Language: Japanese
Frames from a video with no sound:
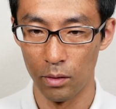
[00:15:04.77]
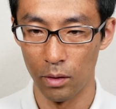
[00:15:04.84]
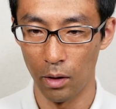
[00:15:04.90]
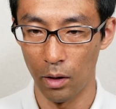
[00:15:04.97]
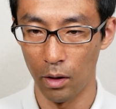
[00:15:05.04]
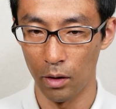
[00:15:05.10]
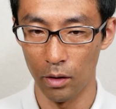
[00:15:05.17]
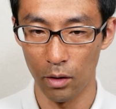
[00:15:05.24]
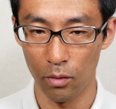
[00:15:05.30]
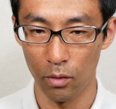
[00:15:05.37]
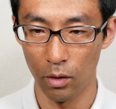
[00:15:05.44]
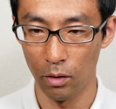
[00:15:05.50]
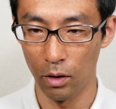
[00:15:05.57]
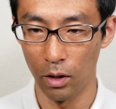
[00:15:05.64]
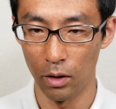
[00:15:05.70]
ああ、で、こ
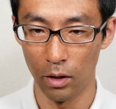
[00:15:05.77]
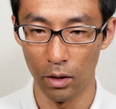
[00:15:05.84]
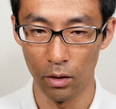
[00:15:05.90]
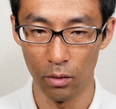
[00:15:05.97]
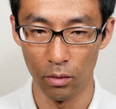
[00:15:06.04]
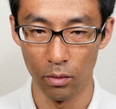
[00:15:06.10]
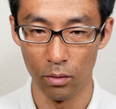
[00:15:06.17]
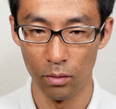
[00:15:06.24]
れいらないと。